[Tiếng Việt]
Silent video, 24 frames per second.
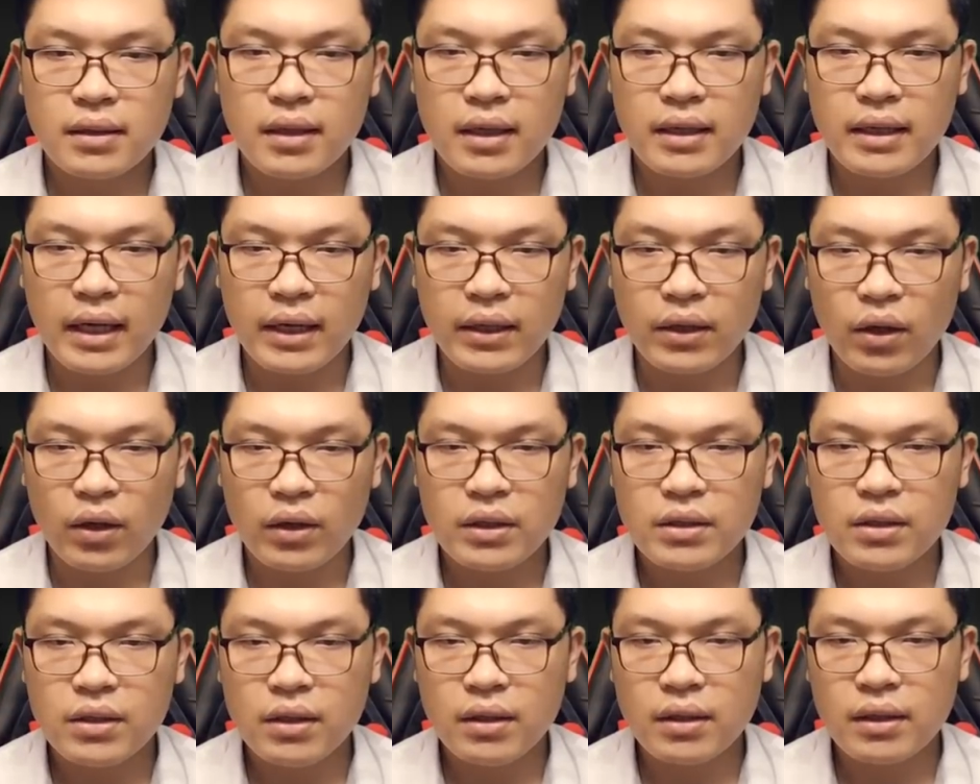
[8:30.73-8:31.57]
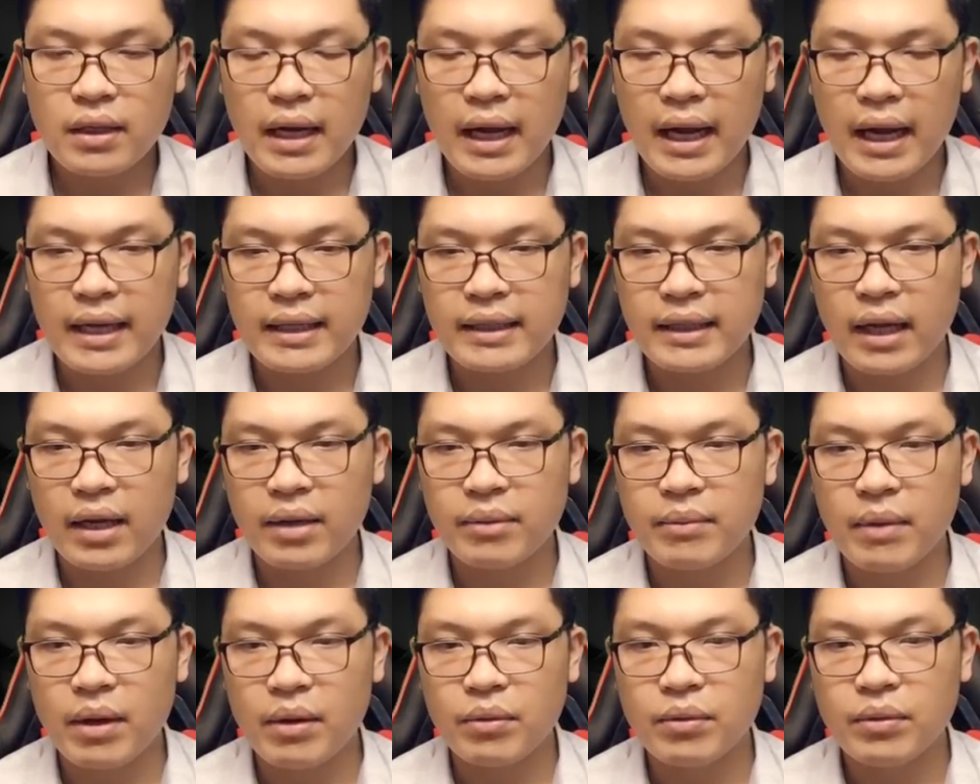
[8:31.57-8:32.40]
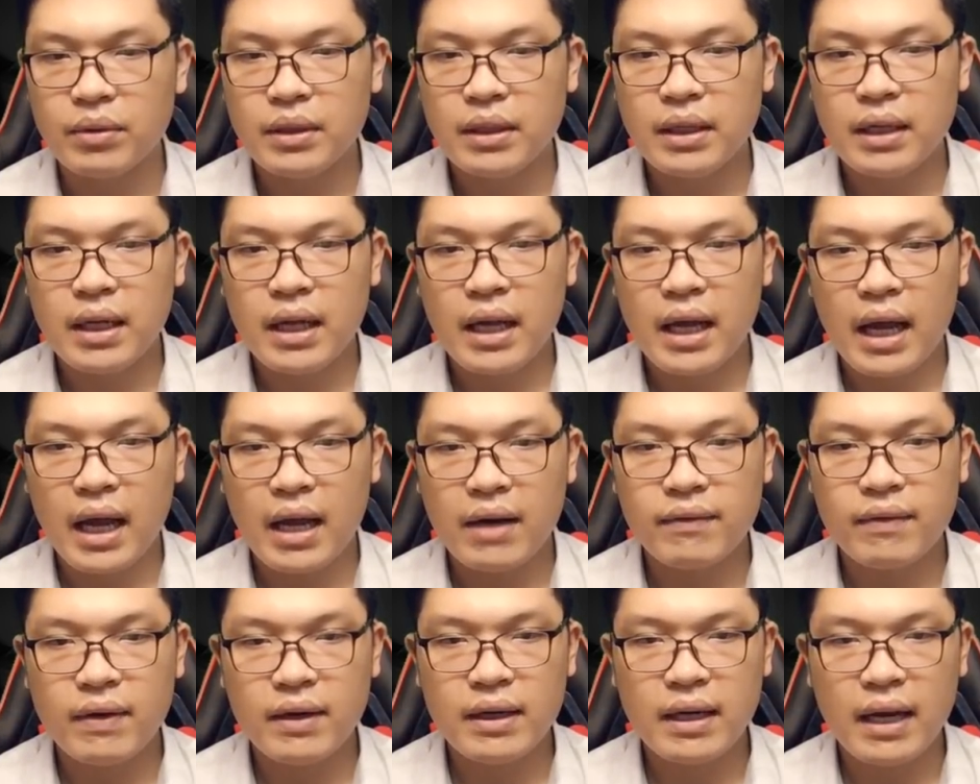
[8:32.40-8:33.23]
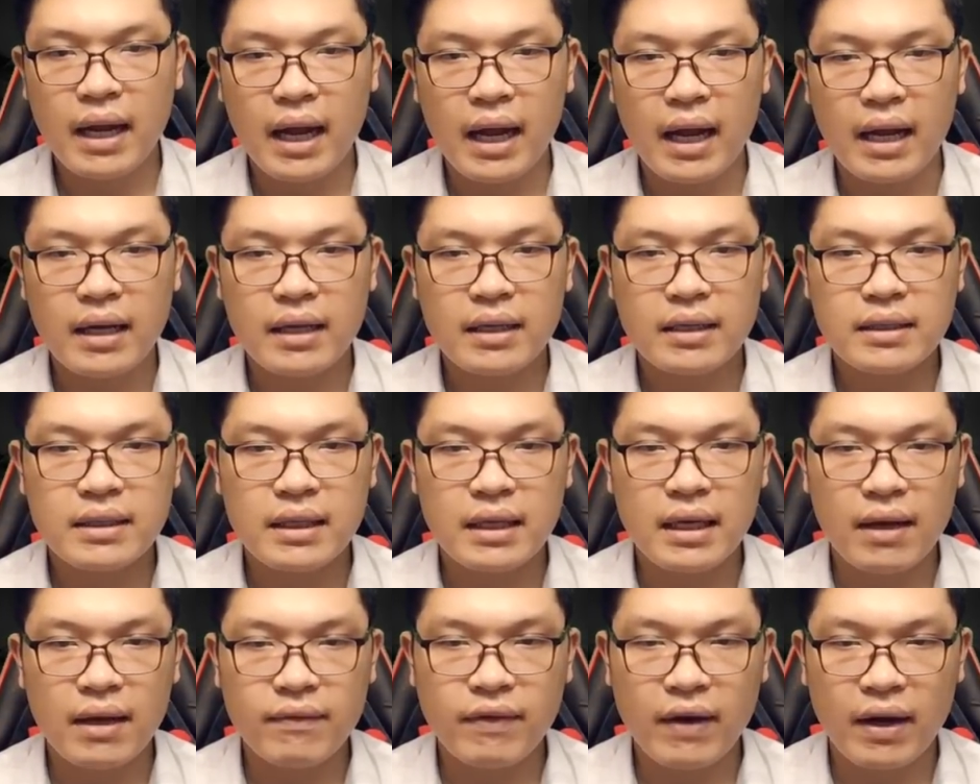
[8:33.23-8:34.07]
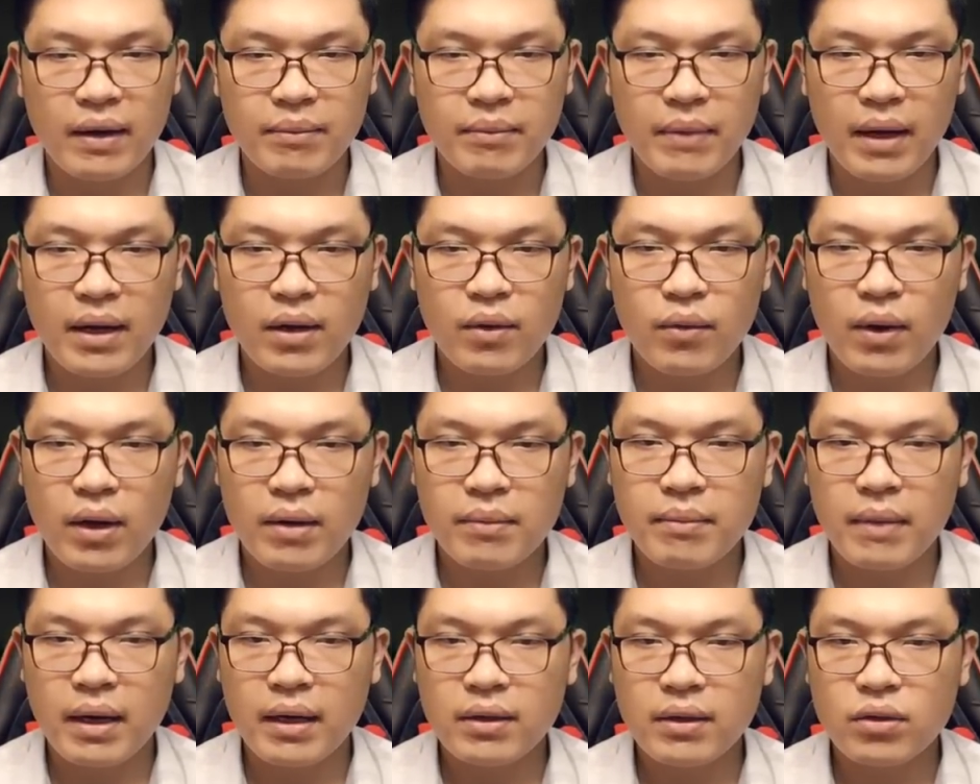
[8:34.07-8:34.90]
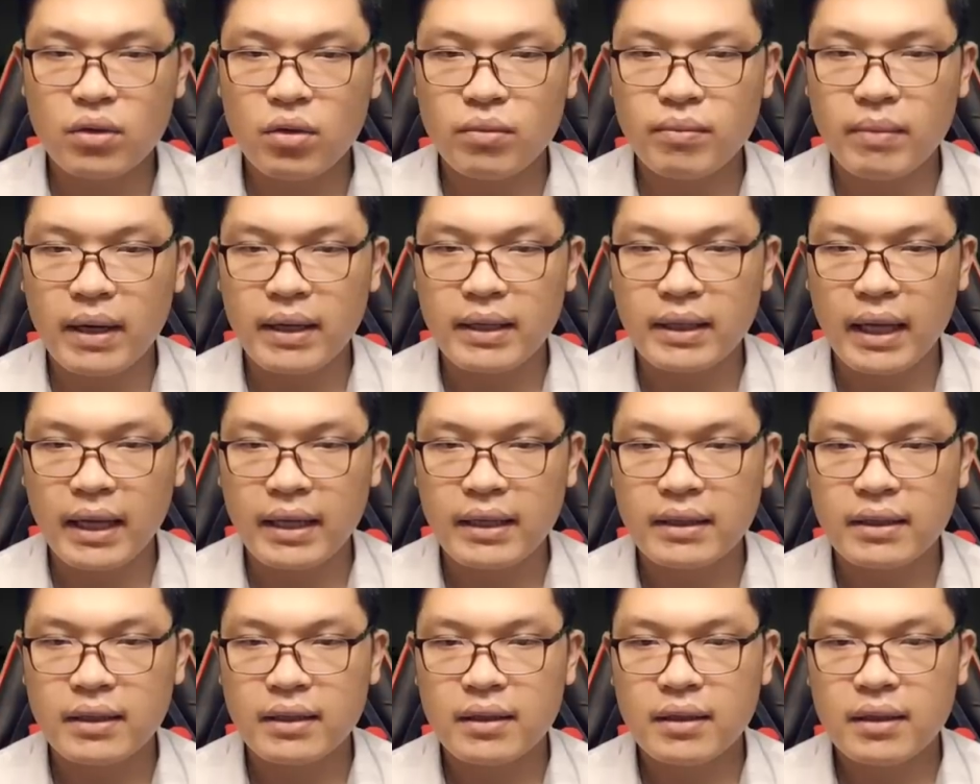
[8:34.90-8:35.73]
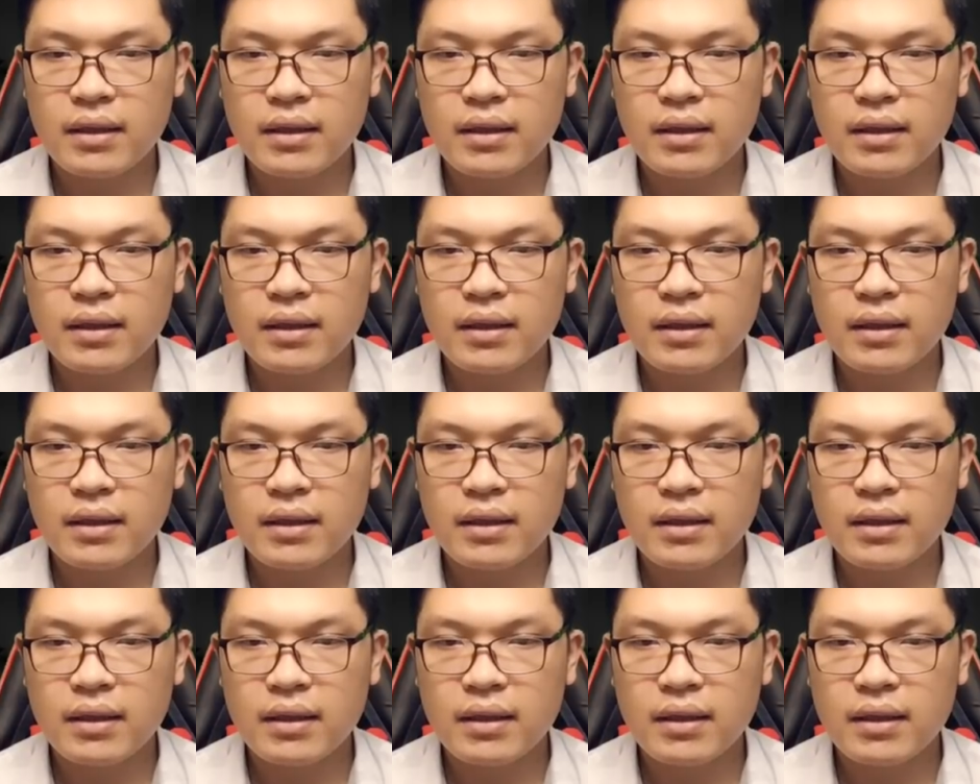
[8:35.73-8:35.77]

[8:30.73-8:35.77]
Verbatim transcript: Người này nói trước là Hà Thanh Mậu, hắn vẫn chỉ là phản bác quát mắng Tôn Bàn Thạch.